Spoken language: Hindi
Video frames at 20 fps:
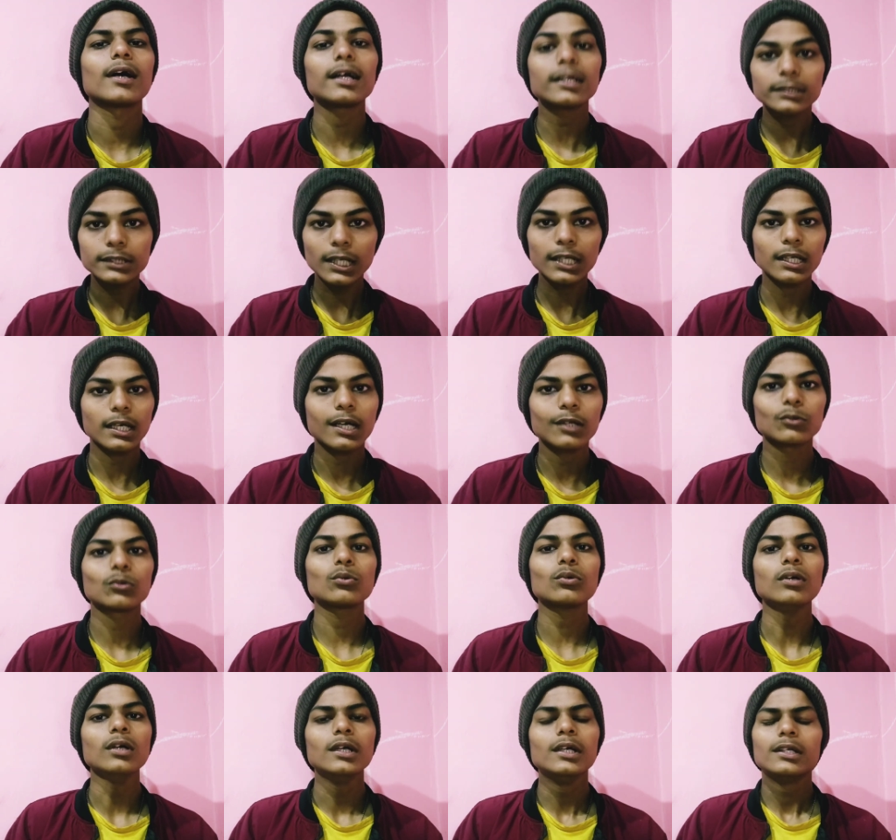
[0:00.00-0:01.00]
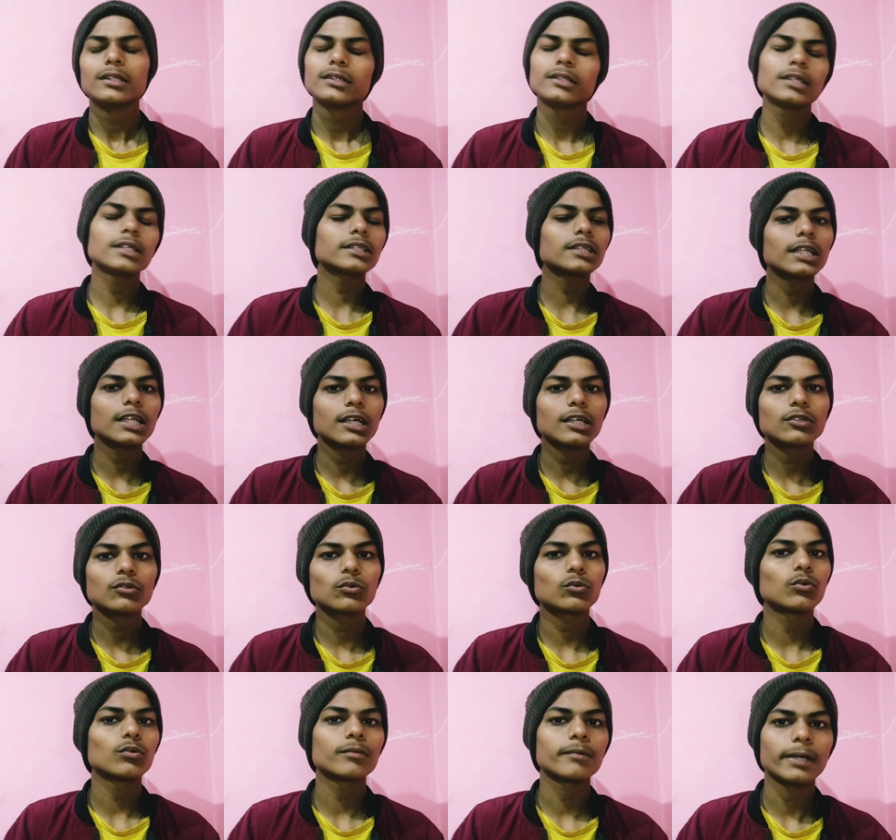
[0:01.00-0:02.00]
अच्छा लगा तो नहीं अच्छा लगा तो
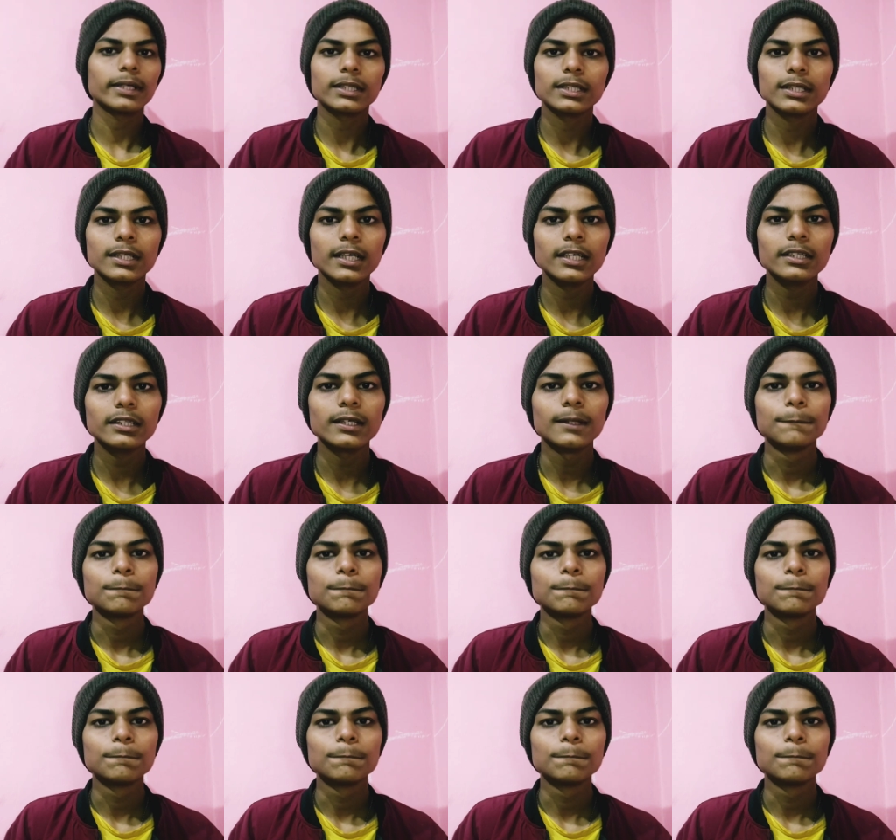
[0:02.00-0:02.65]
कोई बात नहीं गाय